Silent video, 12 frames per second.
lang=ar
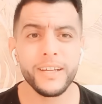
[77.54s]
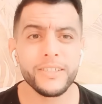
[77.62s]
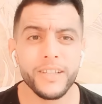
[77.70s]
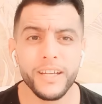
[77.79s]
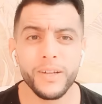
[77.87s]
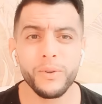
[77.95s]

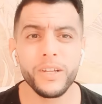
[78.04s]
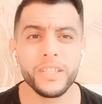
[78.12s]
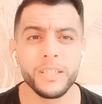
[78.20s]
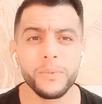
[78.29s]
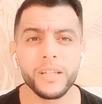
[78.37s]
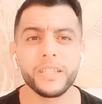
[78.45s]
تا هي ولا
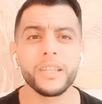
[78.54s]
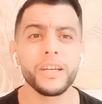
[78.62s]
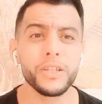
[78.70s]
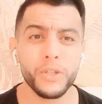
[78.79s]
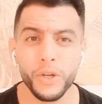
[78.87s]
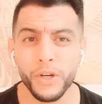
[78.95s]
تجيب لك
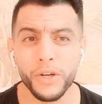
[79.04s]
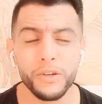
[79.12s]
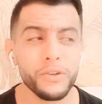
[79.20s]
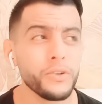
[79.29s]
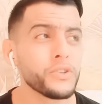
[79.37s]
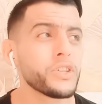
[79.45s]

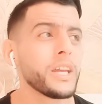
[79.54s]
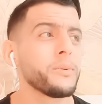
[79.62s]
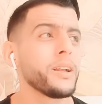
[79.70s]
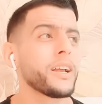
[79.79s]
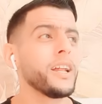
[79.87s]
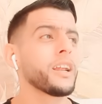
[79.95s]
التريتور
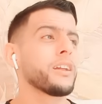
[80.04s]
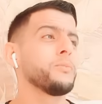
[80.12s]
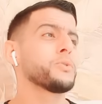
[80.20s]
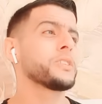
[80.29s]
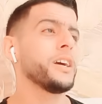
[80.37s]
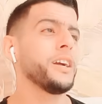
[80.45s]
وجايبه لك
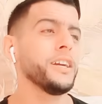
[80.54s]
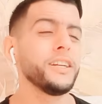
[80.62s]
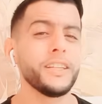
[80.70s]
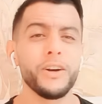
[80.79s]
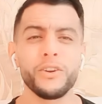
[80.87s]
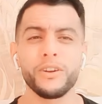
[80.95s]

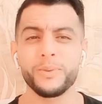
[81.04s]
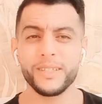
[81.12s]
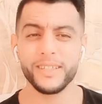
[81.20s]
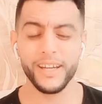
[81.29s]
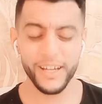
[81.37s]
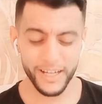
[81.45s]
المساعده
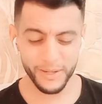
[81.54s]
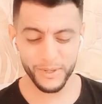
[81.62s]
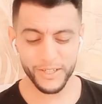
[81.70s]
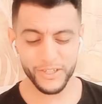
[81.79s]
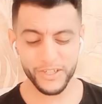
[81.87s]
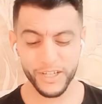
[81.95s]

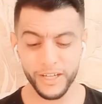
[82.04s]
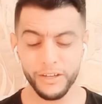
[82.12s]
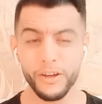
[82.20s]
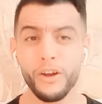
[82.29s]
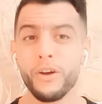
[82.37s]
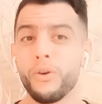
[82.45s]
والبسطيله
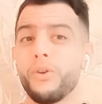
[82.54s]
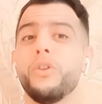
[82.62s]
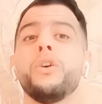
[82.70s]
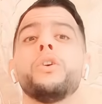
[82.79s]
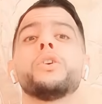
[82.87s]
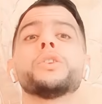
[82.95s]
الشيء
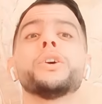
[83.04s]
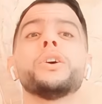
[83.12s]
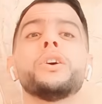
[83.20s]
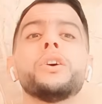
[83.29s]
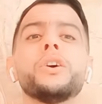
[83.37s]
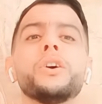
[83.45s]

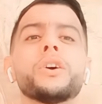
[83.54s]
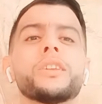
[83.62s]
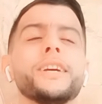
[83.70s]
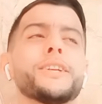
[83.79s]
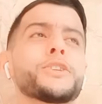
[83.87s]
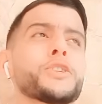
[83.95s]
والحضور
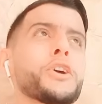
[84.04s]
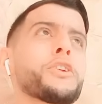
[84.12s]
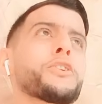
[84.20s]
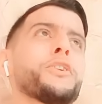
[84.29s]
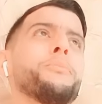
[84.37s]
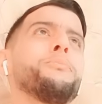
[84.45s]
ديال
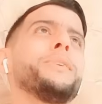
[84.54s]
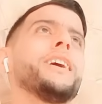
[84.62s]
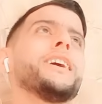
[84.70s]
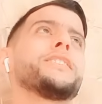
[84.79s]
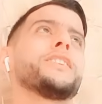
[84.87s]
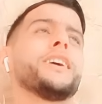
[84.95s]
الشر
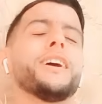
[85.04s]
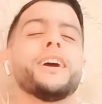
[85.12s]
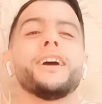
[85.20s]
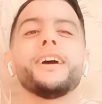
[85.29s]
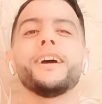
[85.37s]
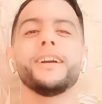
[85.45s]

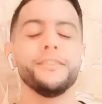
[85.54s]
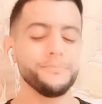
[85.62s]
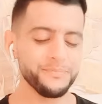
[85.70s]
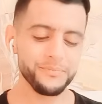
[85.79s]
اتاي